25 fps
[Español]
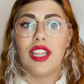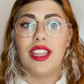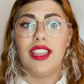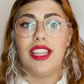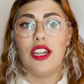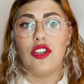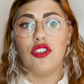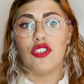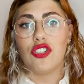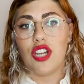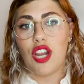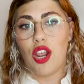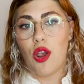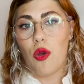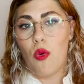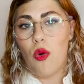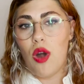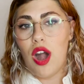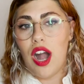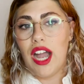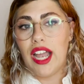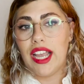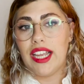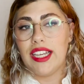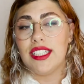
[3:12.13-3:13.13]
de los
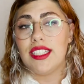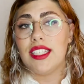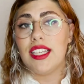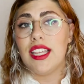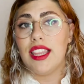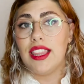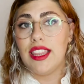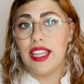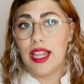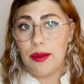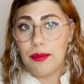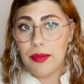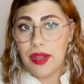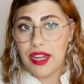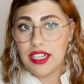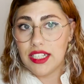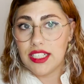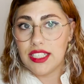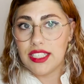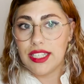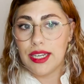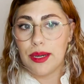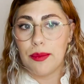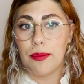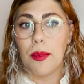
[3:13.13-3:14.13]
lenguajes del
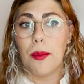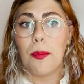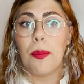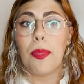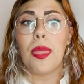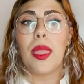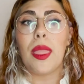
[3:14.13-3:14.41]
mainstream.